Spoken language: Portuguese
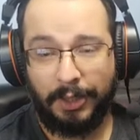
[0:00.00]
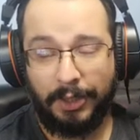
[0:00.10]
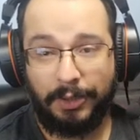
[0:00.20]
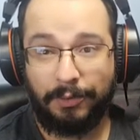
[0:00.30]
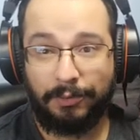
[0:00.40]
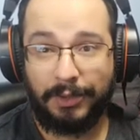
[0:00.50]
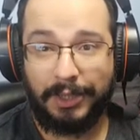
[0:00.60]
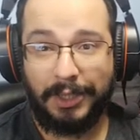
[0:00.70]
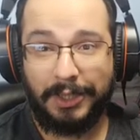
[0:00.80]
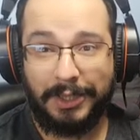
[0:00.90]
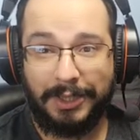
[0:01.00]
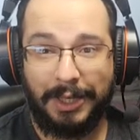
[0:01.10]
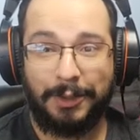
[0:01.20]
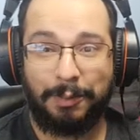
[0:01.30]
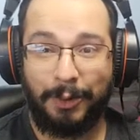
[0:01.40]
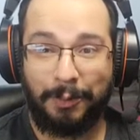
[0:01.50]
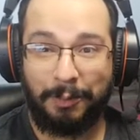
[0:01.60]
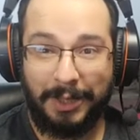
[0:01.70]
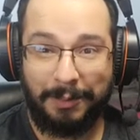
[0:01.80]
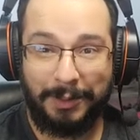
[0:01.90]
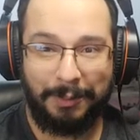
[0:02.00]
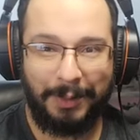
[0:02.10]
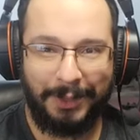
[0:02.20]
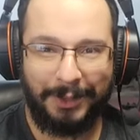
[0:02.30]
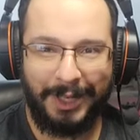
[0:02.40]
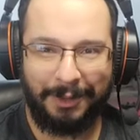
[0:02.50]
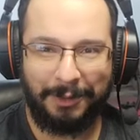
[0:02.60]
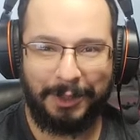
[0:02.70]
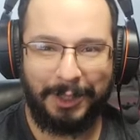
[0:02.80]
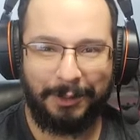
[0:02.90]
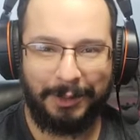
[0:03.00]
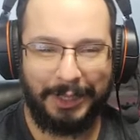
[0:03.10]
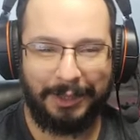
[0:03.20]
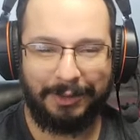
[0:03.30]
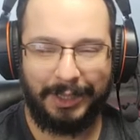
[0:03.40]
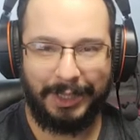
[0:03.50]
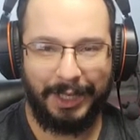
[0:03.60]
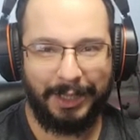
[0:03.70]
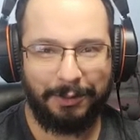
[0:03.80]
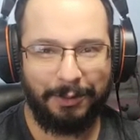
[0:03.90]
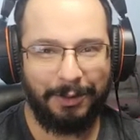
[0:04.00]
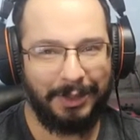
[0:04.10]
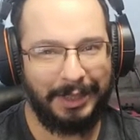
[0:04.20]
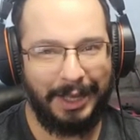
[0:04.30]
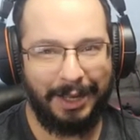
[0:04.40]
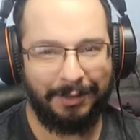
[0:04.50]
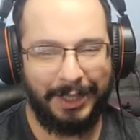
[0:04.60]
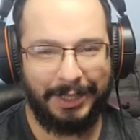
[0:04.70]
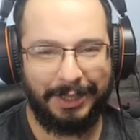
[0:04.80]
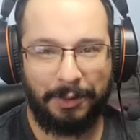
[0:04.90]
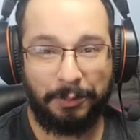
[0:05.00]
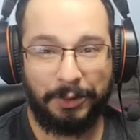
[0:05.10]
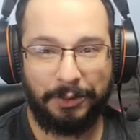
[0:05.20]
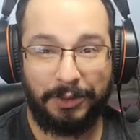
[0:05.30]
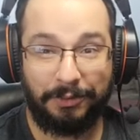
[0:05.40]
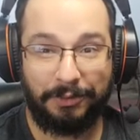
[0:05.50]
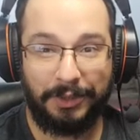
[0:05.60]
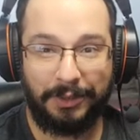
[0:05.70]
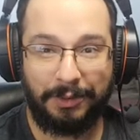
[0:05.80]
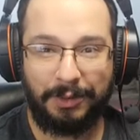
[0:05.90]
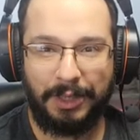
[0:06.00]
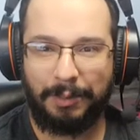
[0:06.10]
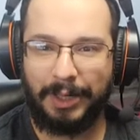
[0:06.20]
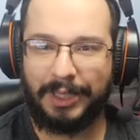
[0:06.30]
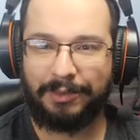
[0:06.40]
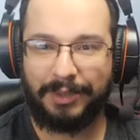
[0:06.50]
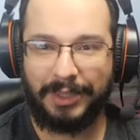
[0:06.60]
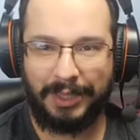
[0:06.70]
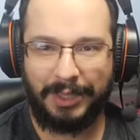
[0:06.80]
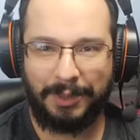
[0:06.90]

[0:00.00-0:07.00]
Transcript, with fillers: E o Fischer ele tinha sérios problemas para jogar contra o Inaver, né? Ele não gostava, ele achava muito difícil de quebrar a defesa das